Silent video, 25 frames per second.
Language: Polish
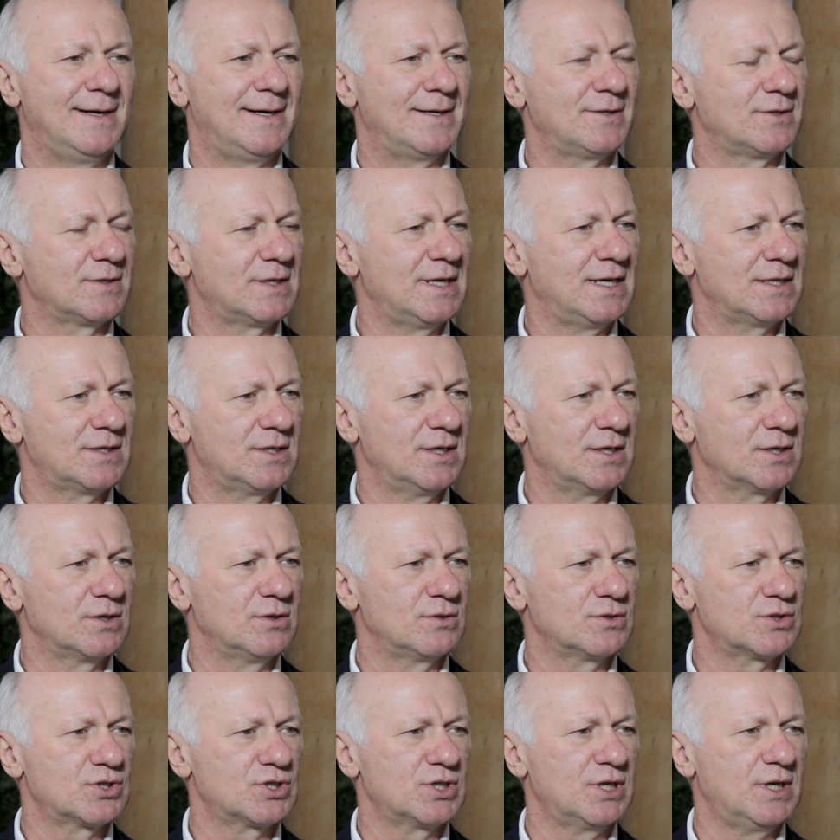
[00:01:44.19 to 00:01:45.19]
Ano
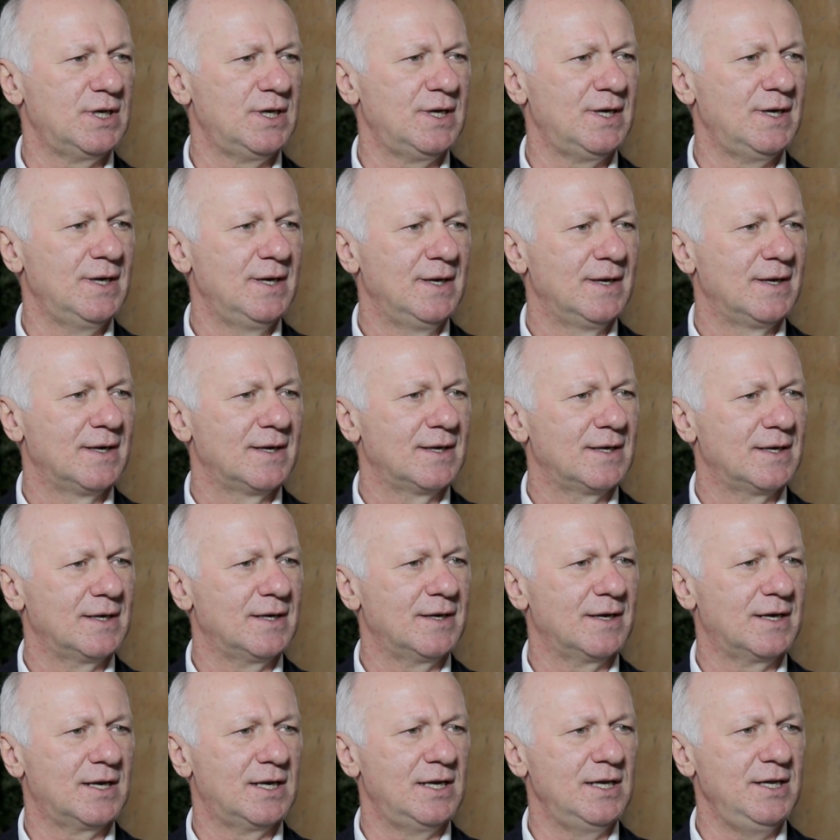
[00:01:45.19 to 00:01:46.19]
dlatego, że
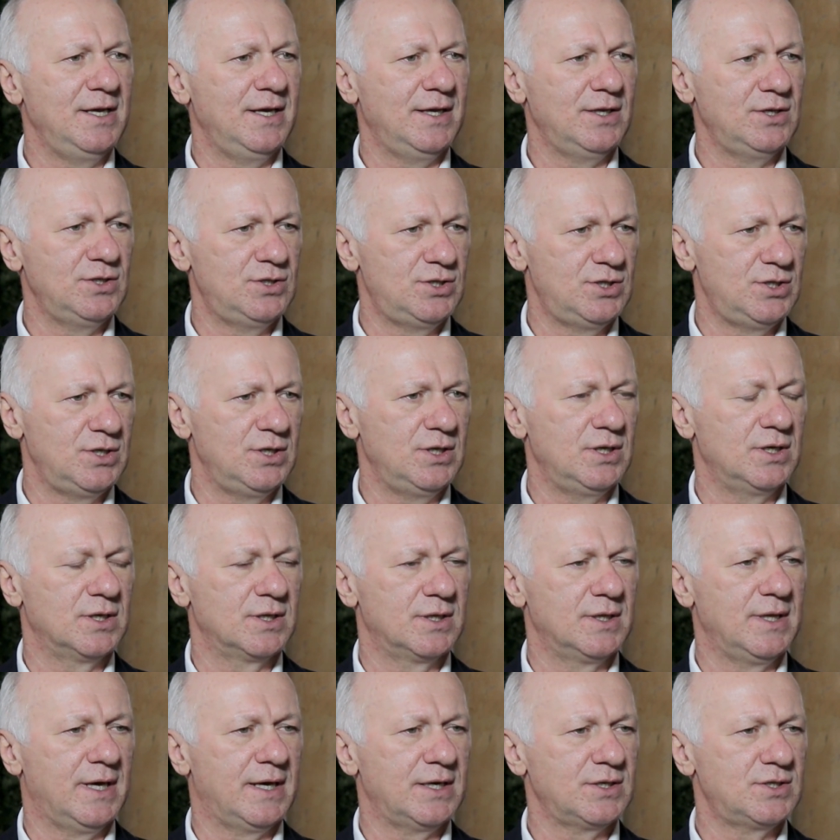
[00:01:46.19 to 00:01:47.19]
e, klienci
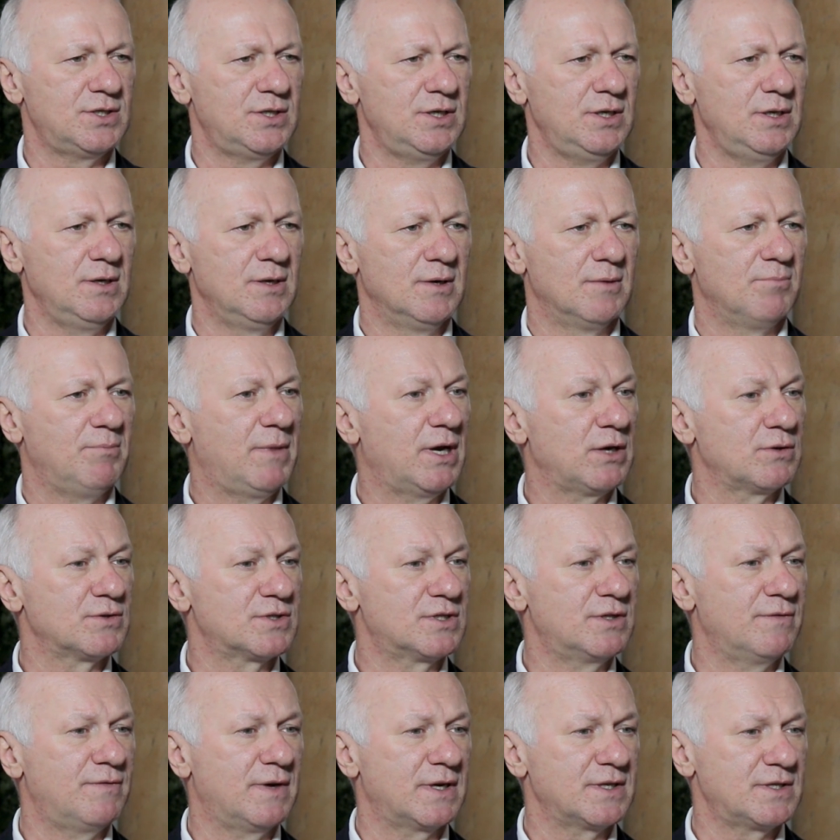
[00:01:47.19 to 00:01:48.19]
nasi mają
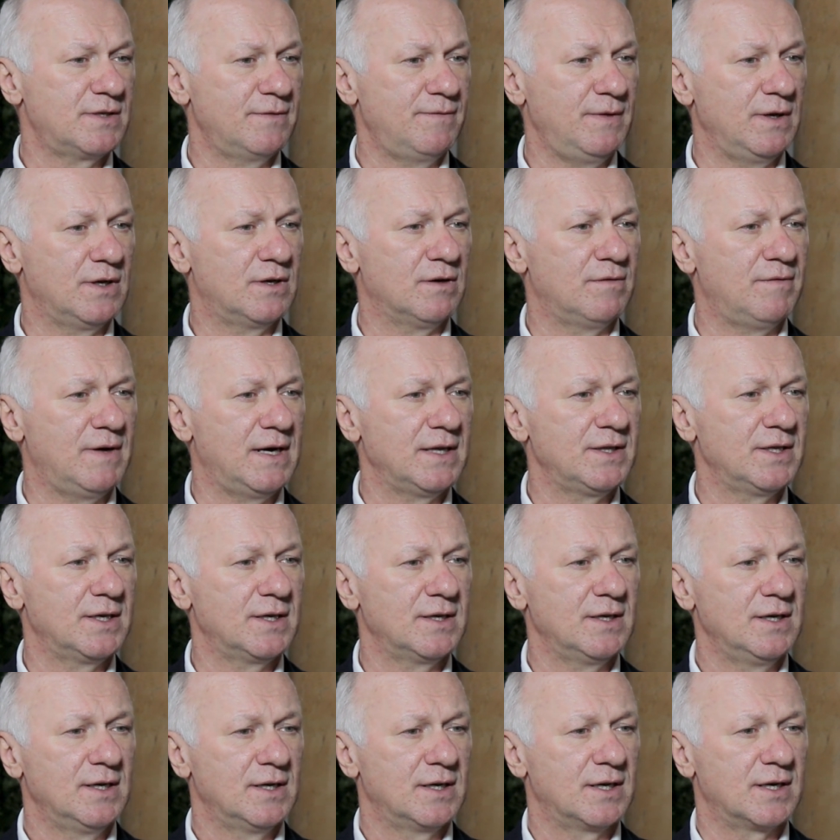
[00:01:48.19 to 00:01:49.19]

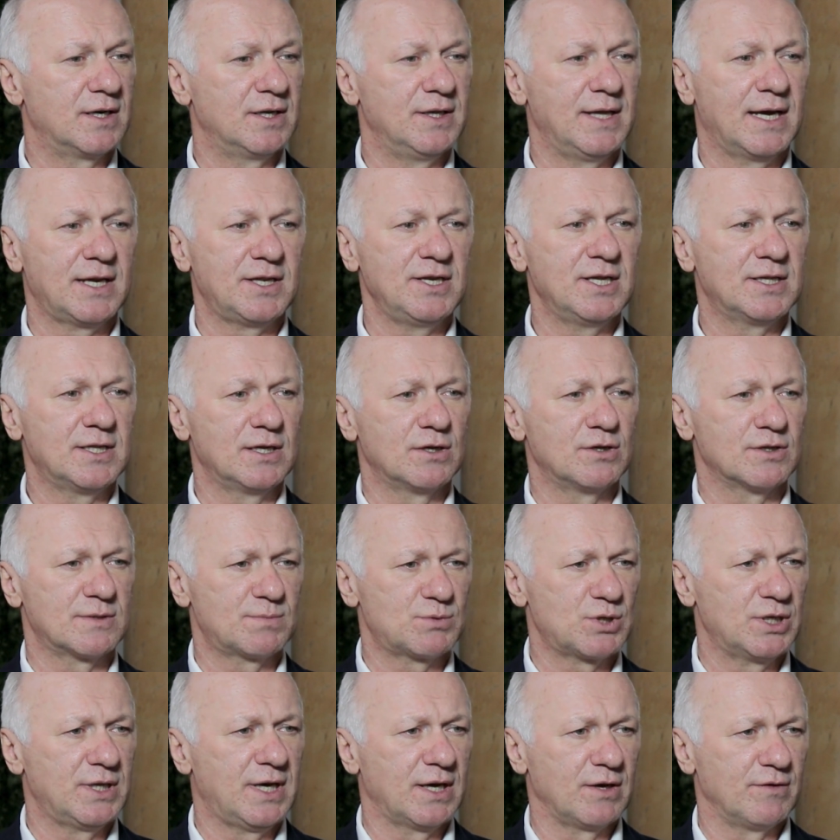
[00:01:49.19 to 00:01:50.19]
zdywersyfikowany rynek, nie tylko
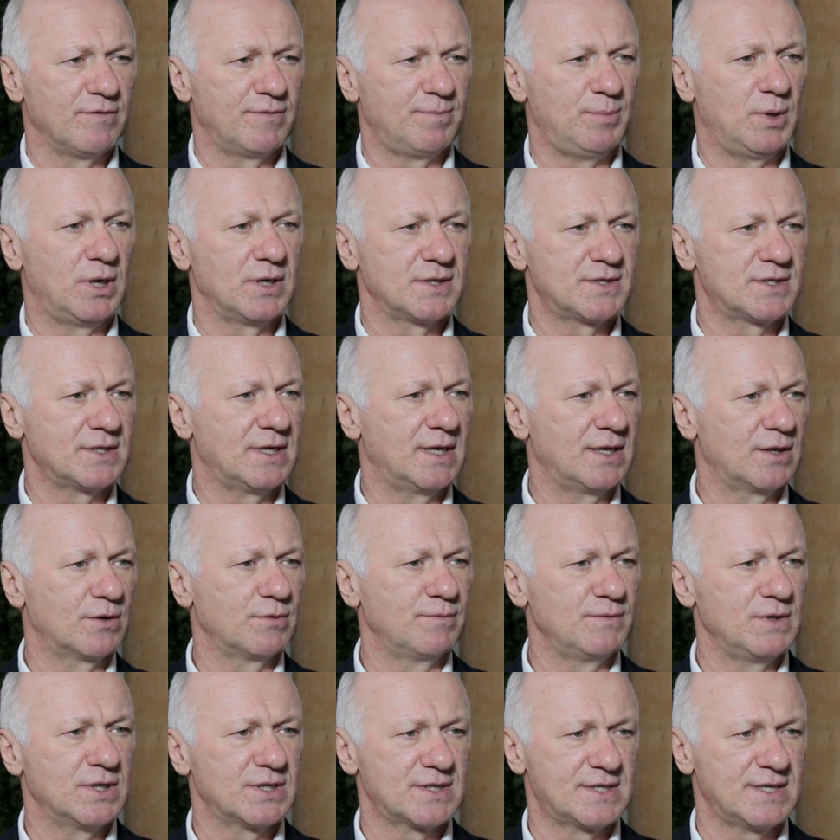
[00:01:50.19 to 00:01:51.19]
sprzedają w Polsce, ale
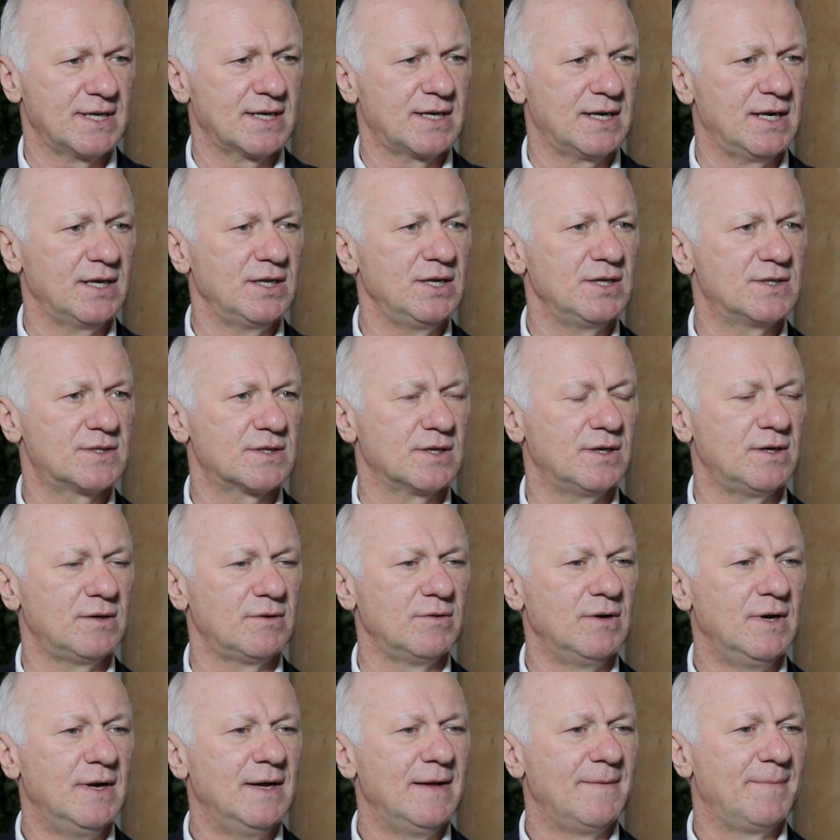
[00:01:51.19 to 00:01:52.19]
również za
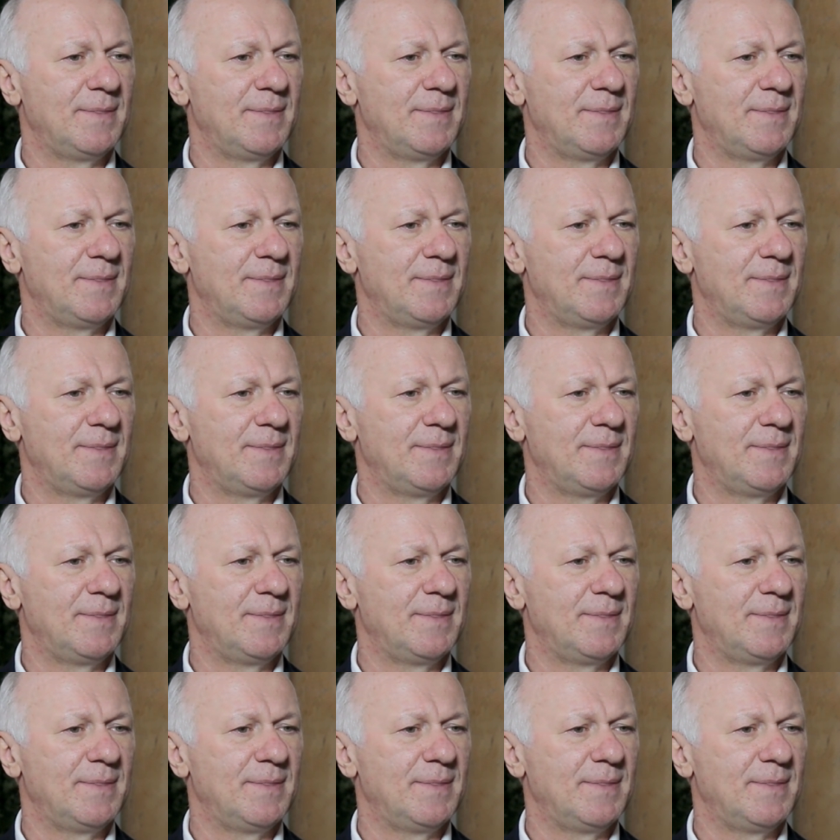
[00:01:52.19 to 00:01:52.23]
granicą.